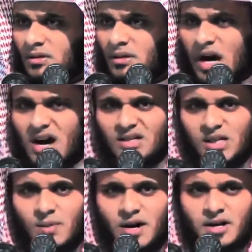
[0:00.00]

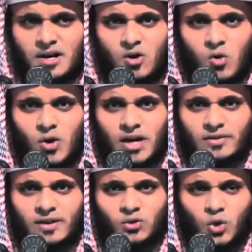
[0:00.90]
நாற்றம் அடிக்கக்கூடிய
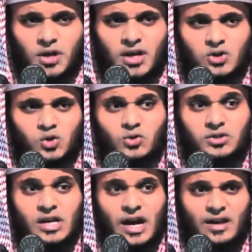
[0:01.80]
அந்த துணையில்
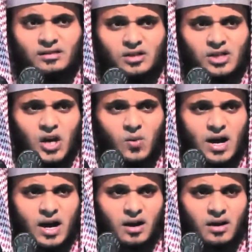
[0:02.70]
சுற்றி அழைத்து
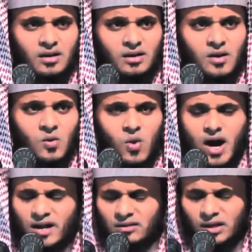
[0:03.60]
செல்லுவார்கள்
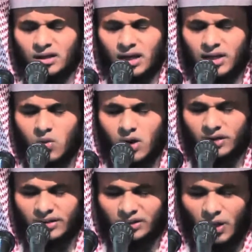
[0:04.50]
வானத்தின்
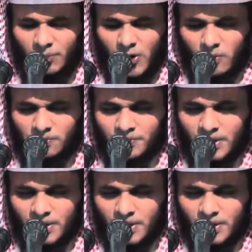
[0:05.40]
கதவுகள் தட்டப்படும்